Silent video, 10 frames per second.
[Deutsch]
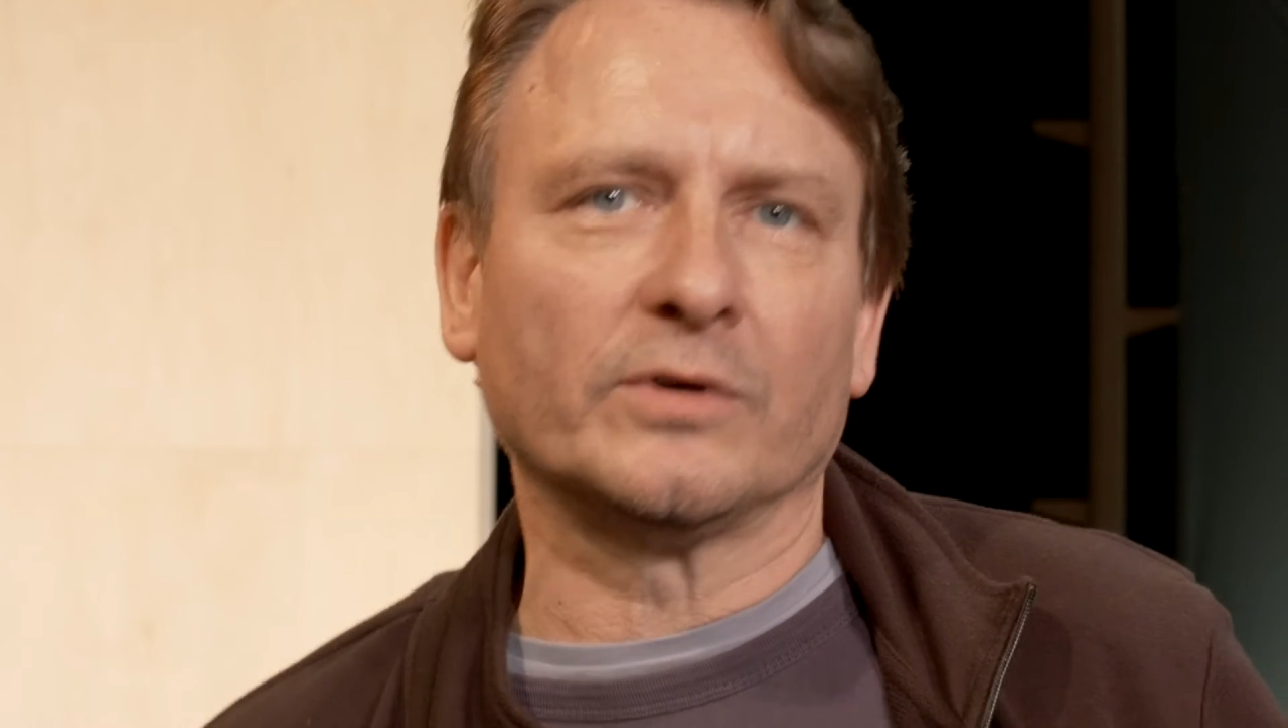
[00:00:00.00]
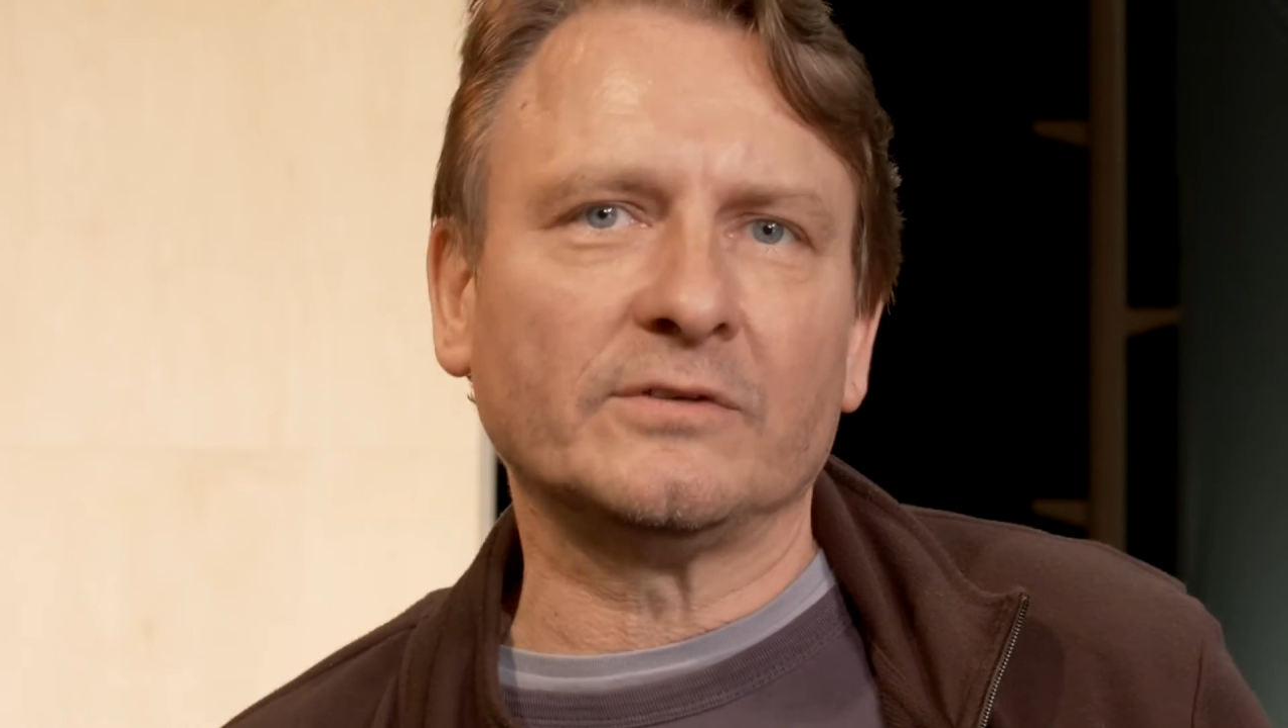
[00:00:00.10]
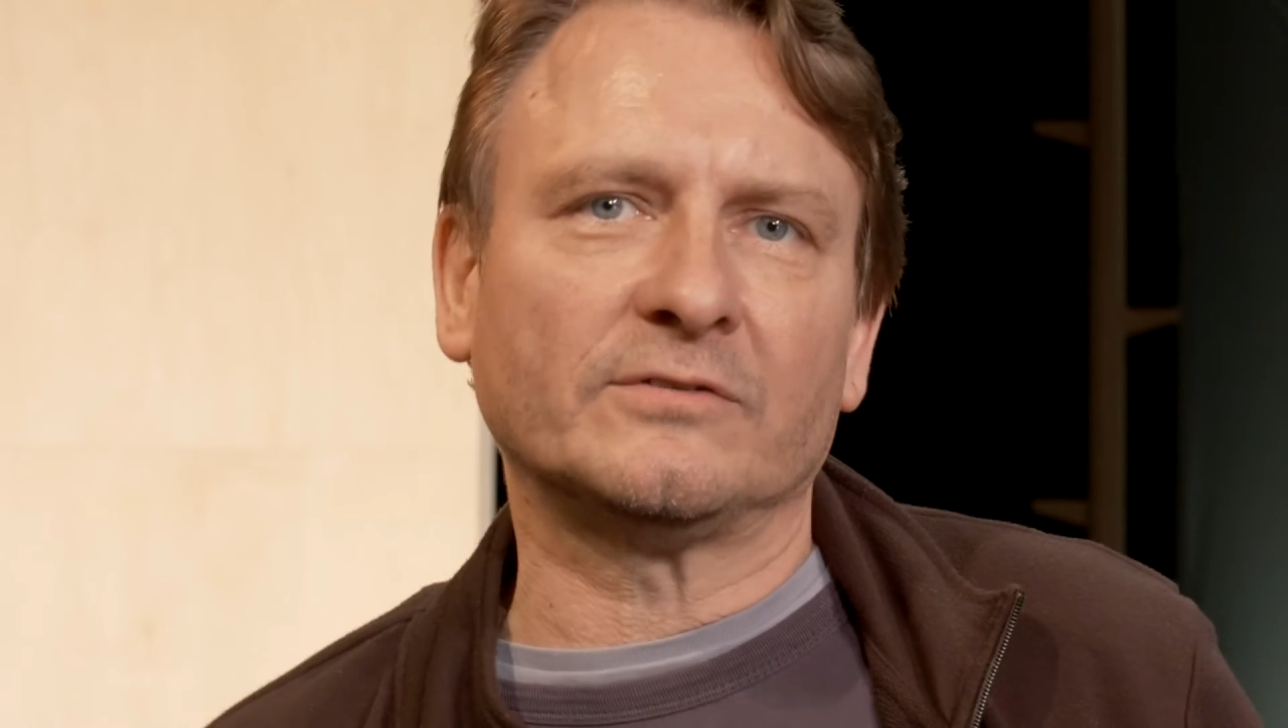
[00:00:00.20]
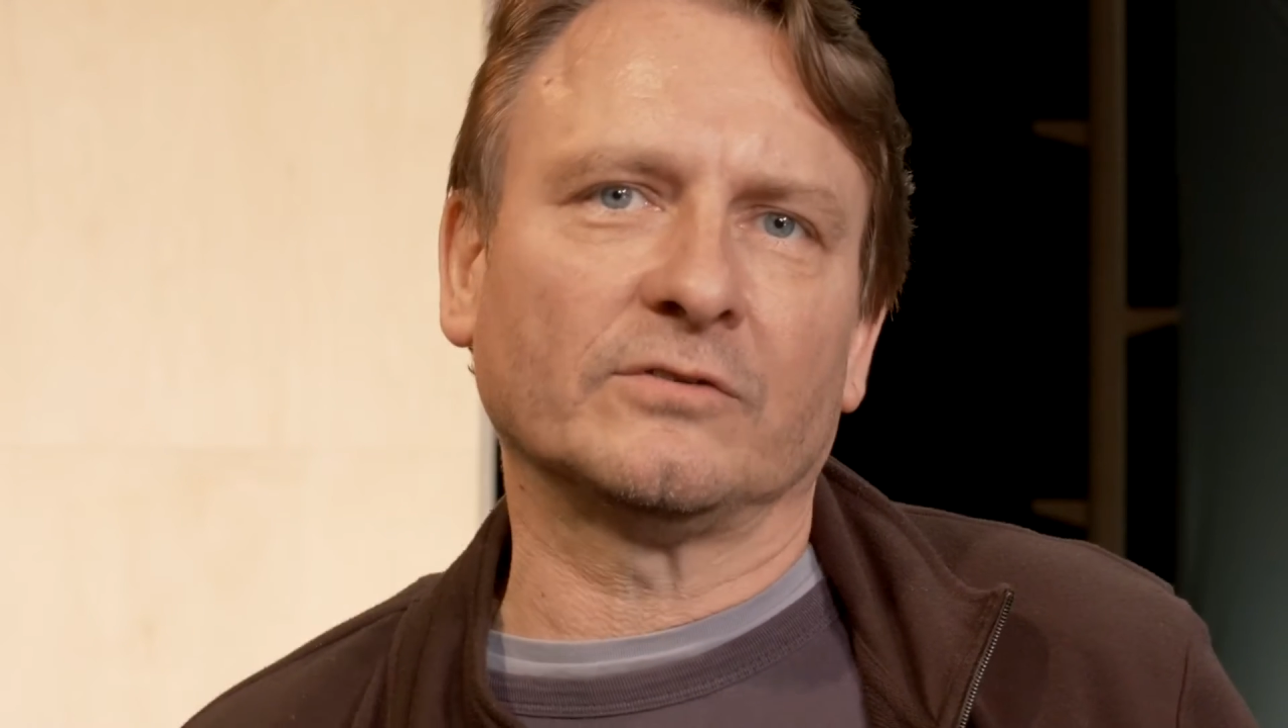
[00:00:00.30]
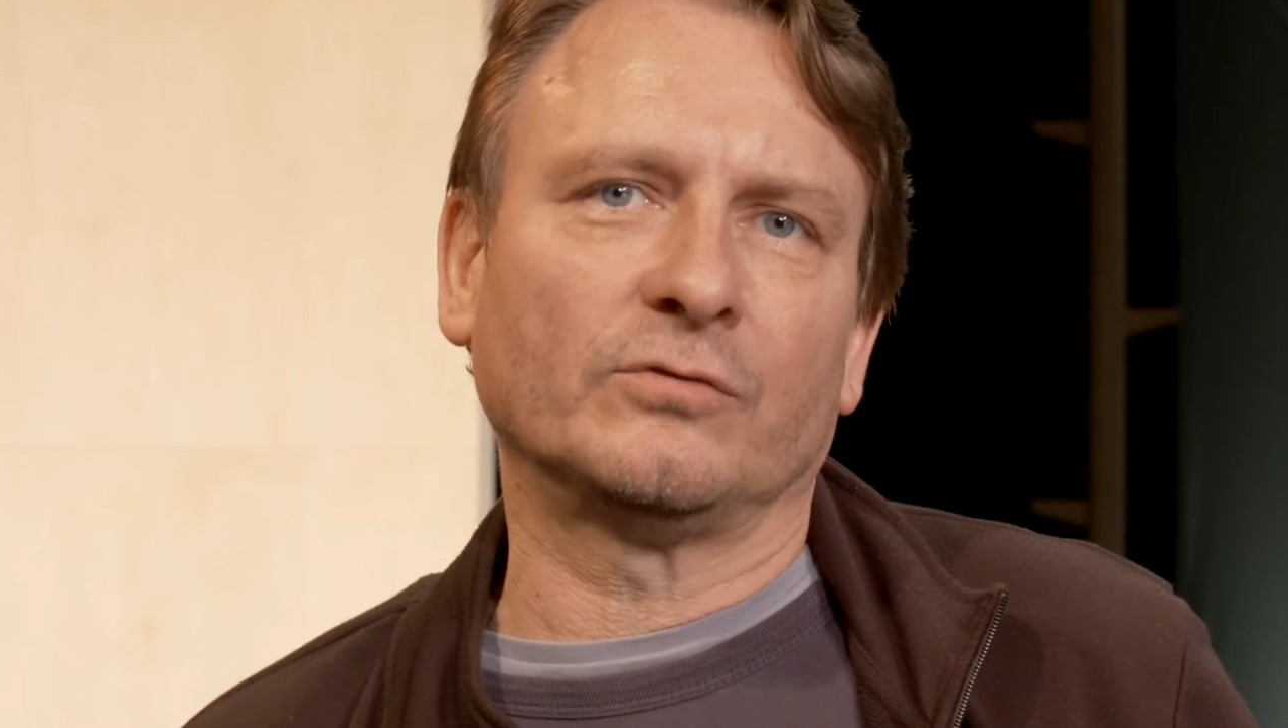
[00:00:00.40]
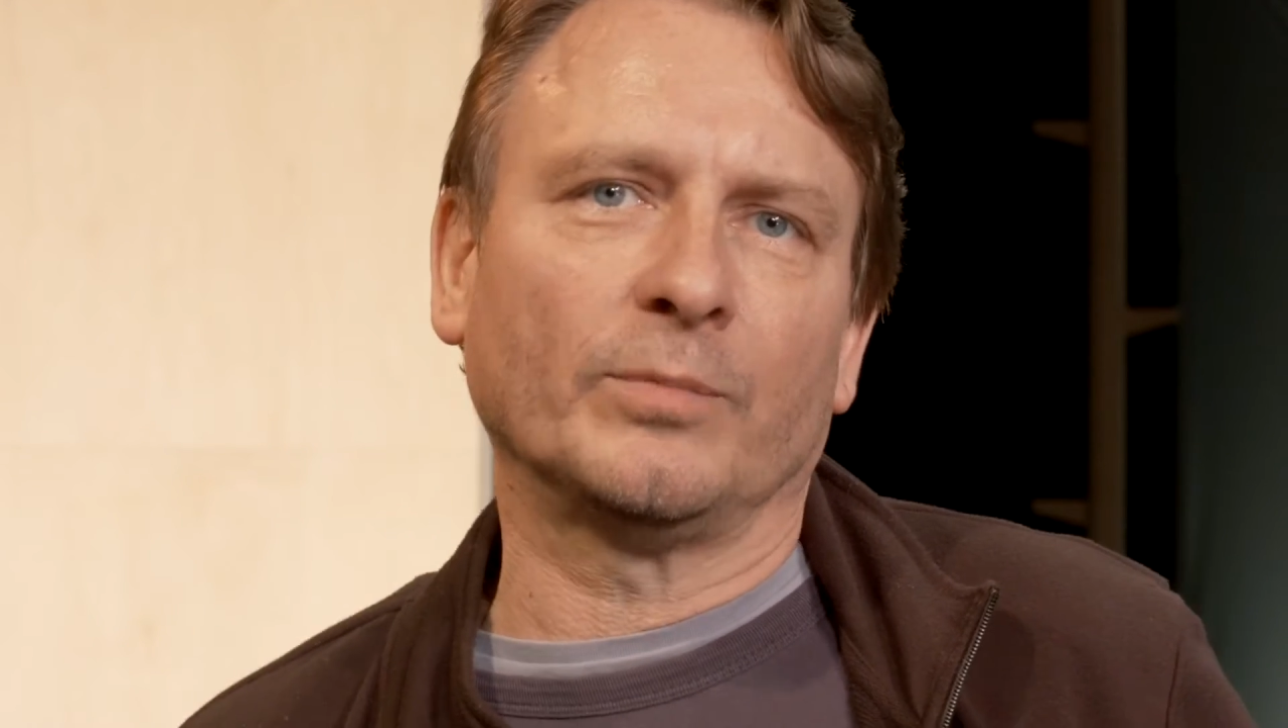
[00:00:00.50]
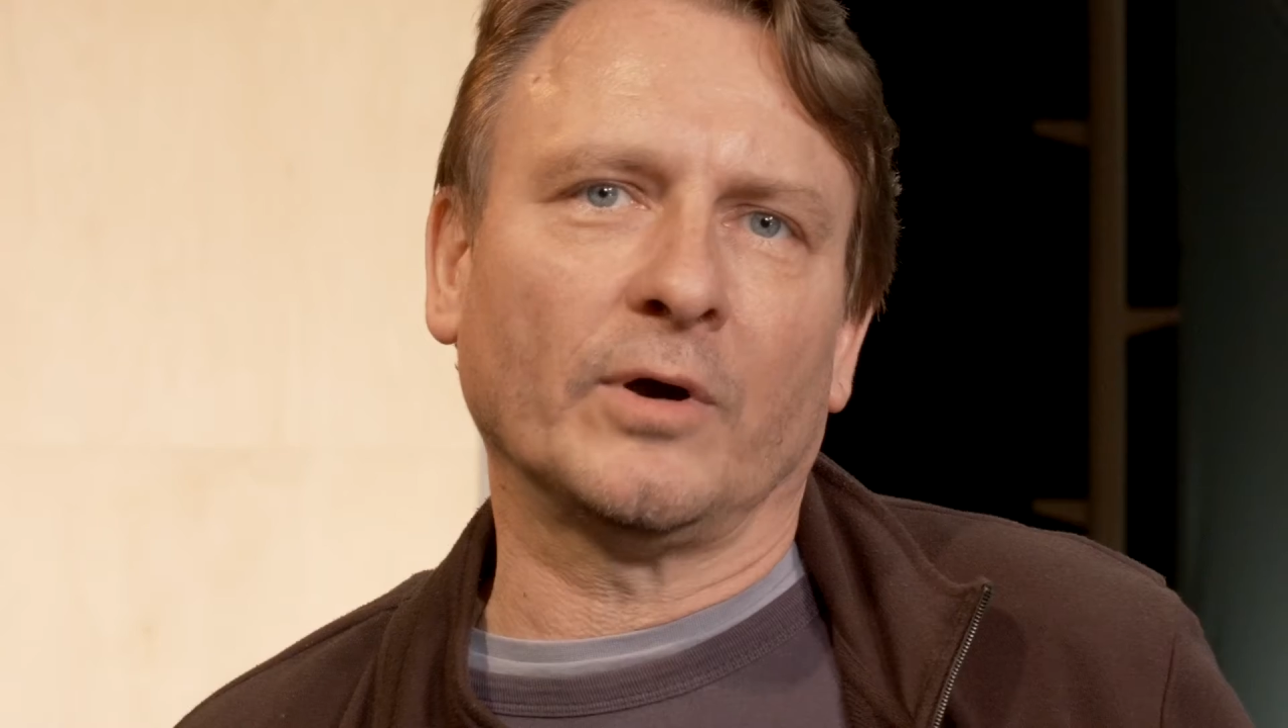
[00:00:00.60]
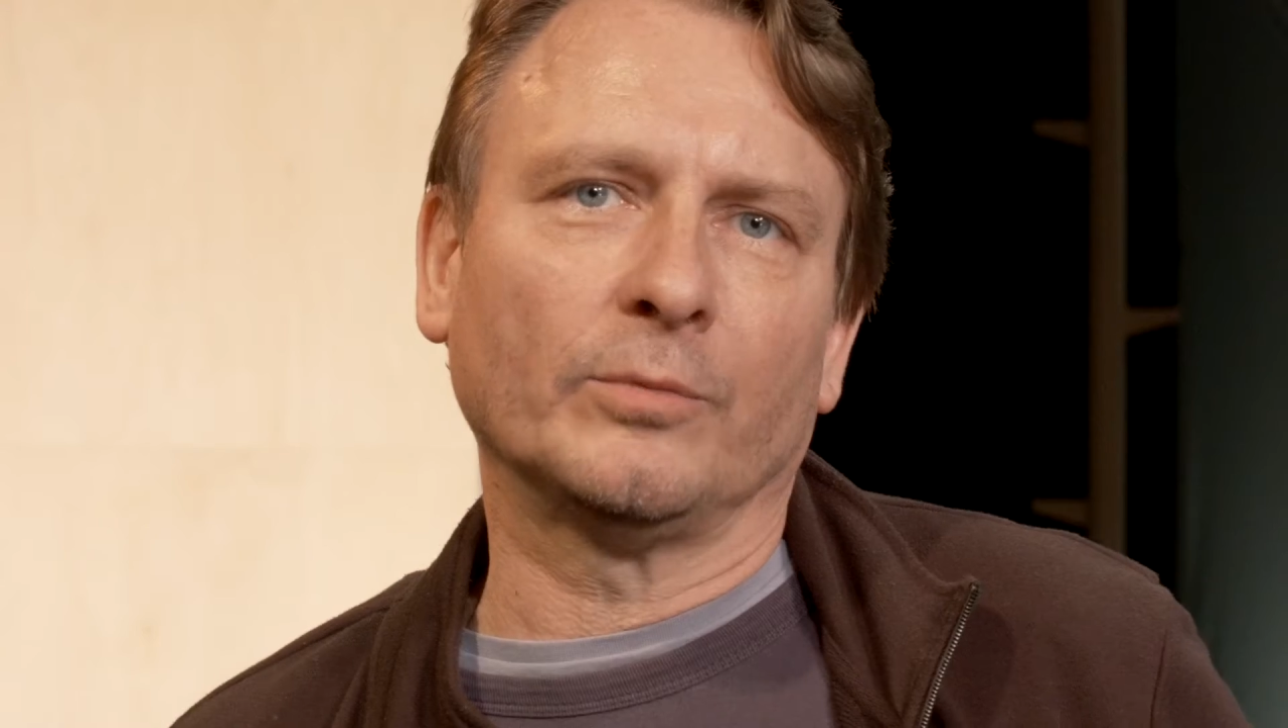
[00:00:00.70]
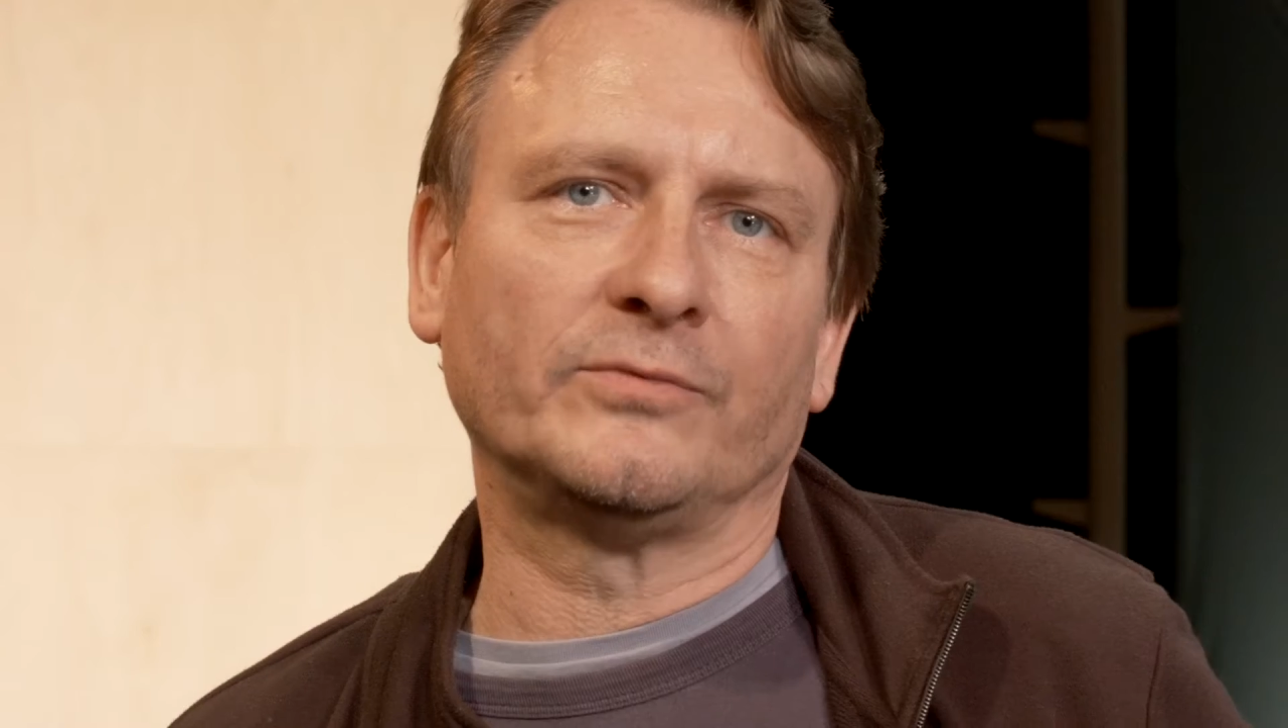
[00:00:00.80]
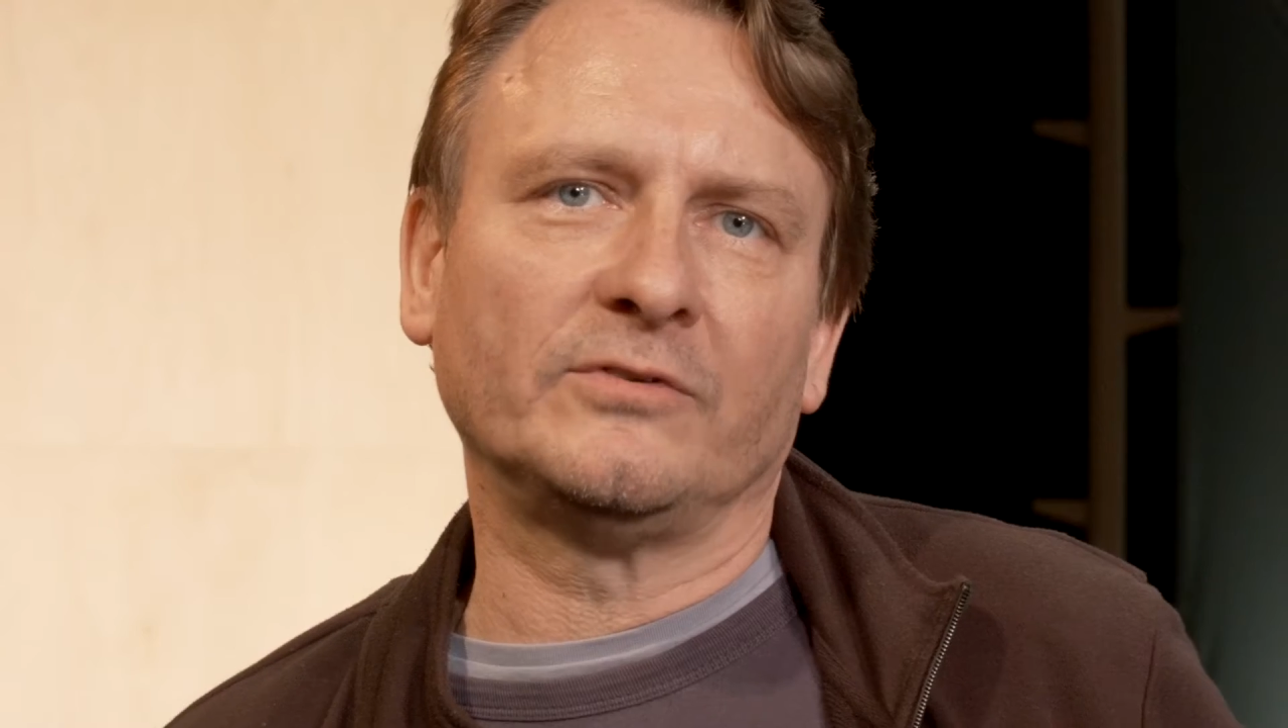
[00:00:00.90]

ist das überhaupt,